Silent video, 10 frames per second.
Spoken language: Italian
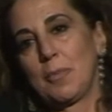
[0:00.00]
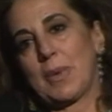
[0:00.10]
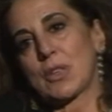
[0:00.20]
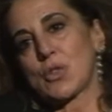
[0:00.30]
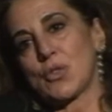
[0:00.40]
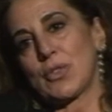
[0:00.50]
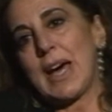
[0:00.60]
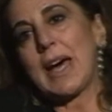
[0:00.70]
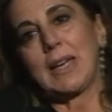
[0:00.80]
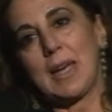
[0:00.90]

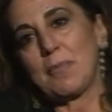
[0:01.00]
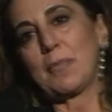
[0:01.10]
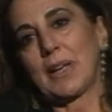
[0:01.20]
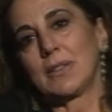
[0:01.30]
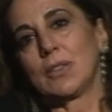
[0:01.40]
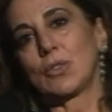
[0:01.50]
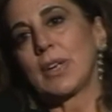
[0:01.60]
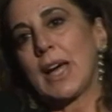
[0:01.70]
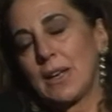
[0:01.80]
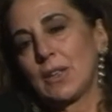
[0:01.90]
personali e
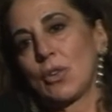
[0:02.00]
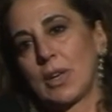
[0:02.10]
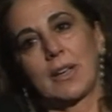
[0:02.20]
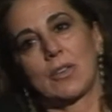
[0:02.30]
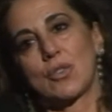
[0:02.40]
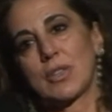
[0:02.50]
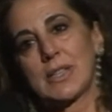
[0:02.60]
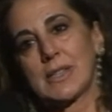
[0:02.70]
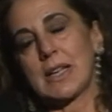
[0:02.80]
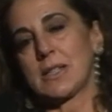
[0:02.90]
imprenditoriali con la regione
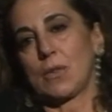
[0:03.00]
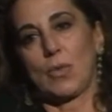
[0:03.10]
stessa.